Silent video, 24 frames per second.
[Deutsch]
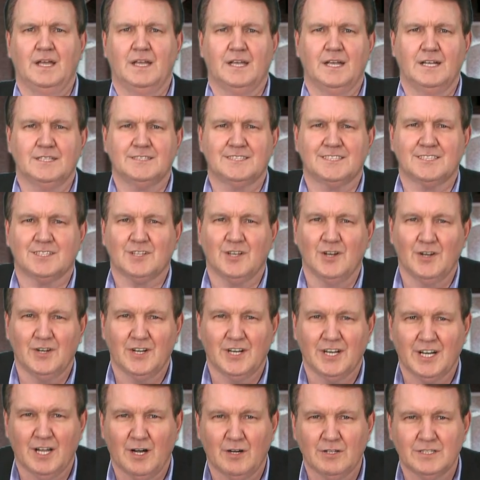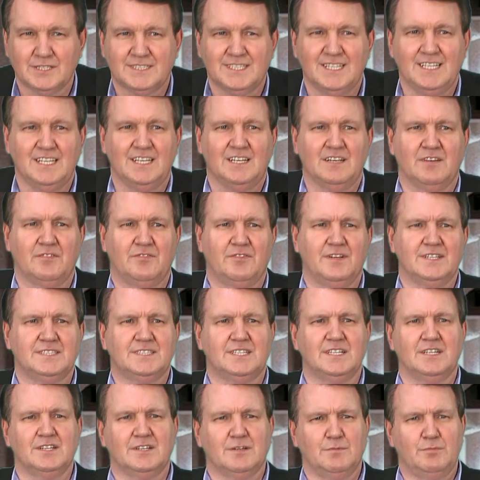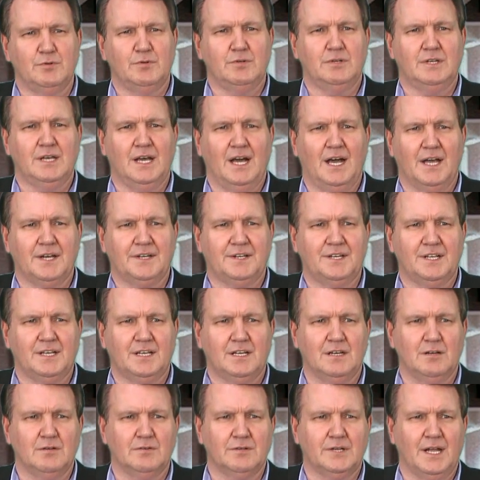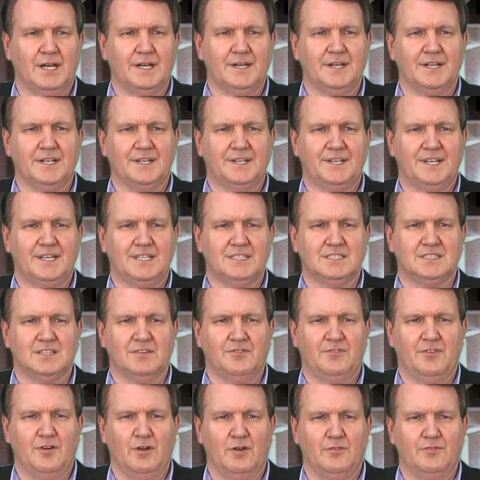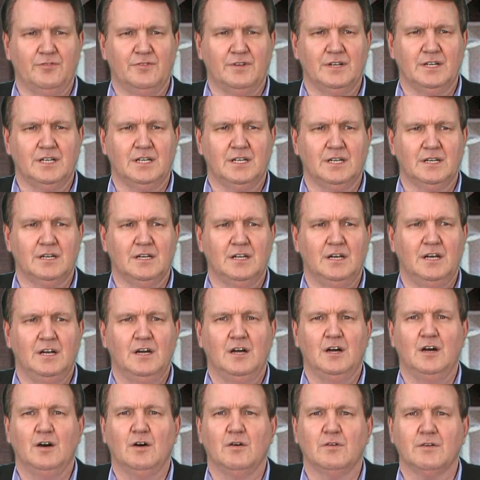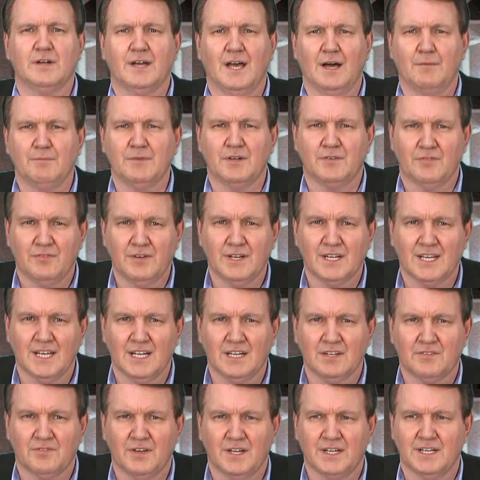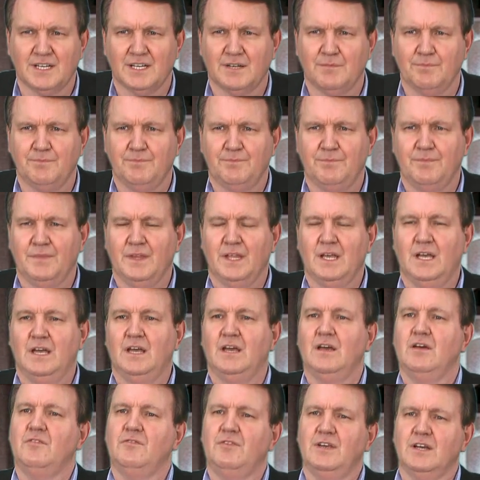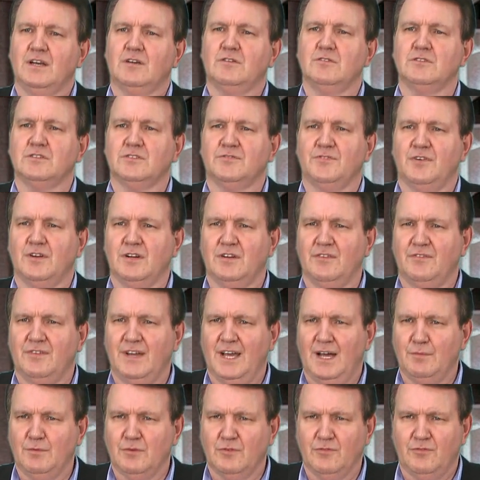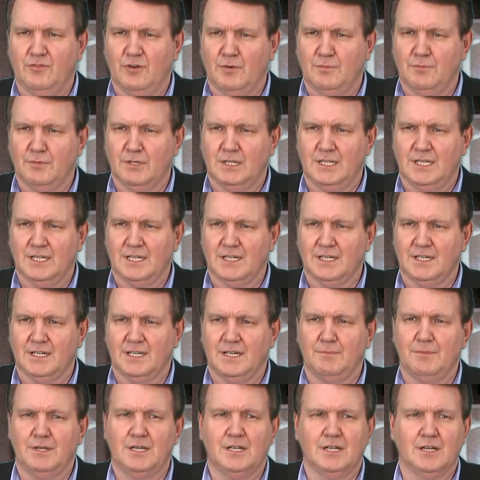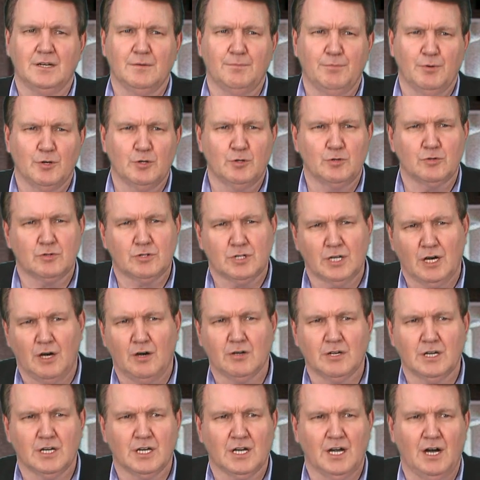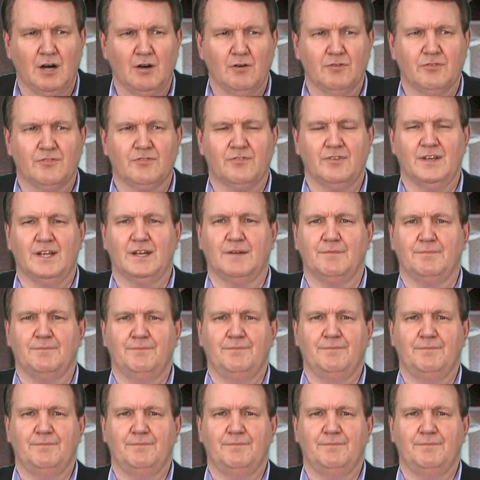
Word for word: Jetzt können auch Sie fesselnde Bücher, Artikel und andere Texte veröffentlichen und damit viel Geld verdienen. Wirkungsvolle Werbung formulieren, damit Ihre Produkte auch gekauft werden.